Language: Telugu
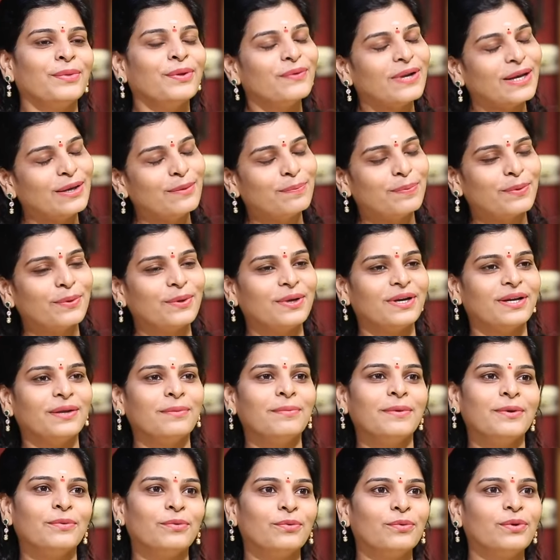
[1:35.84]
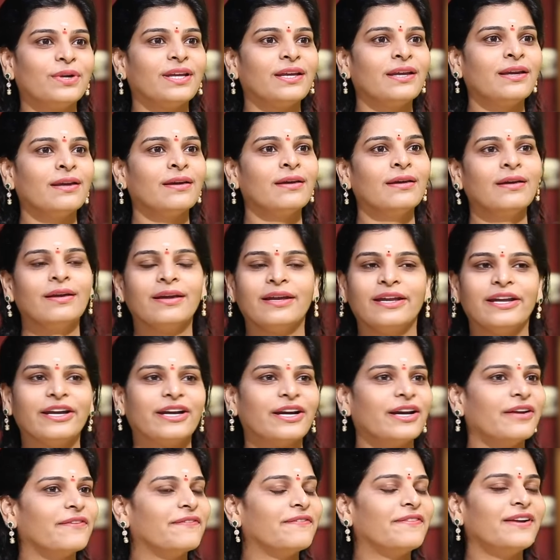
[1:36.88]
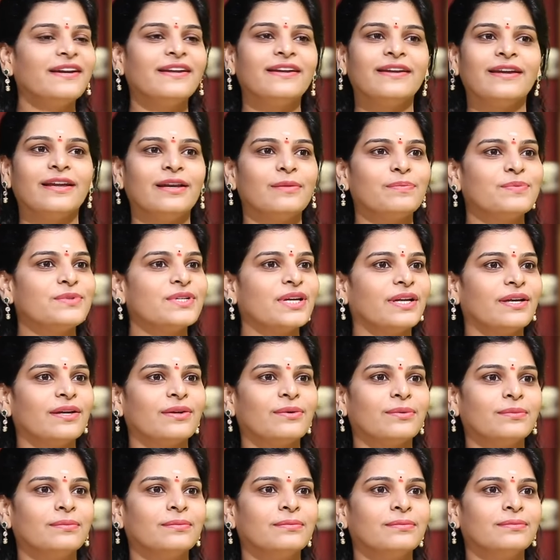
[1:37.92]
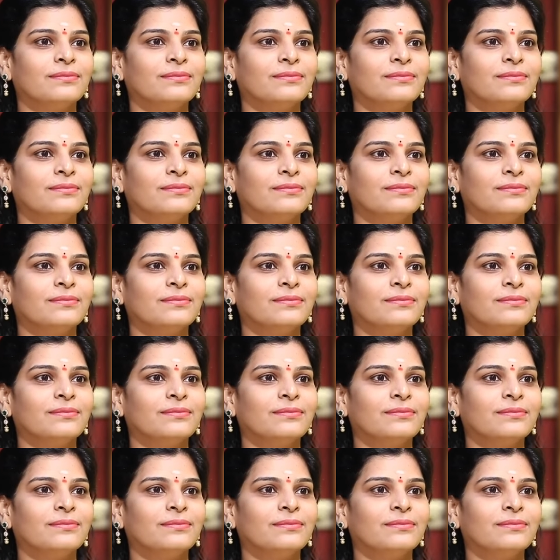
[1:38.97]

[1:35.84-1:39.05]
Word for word: మీరు వెళ్ళిపోండి మీ ఊరికి ఇక్కడ ఎవ్వరు నీకు హెల్ప్ చేయరు